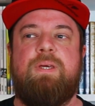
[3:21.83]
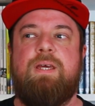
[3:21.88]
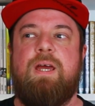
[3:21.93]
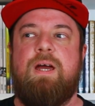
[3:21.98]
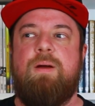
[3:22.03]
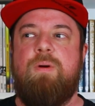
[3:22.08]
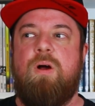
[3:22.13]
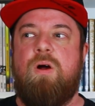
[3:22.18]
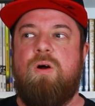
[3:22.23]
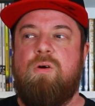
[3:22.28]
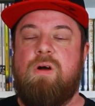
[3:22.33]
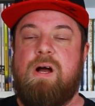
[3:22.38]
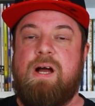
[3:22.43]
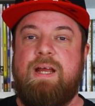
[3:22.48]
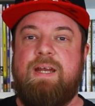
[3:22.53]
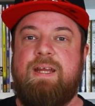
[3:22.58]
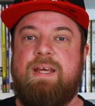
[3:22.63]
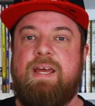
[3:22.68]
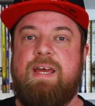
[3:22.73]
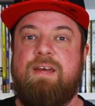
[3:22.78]
Ich habe auch
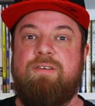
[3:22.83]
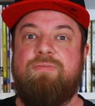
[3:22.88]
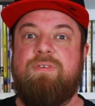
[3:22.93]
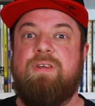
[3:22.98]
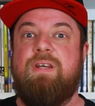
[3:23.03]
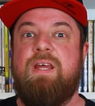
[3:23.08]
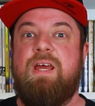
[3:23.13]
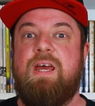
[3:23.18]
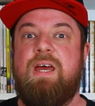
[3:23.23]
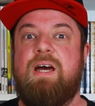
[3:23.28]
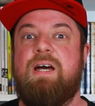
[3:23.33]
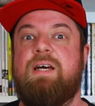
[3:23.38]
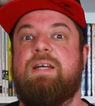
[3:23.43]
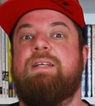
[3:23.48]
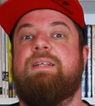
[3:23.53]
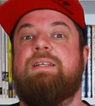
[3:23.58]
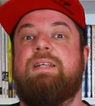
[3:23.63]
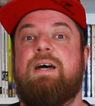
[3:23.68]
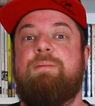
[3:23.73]
einige Hefte der äh,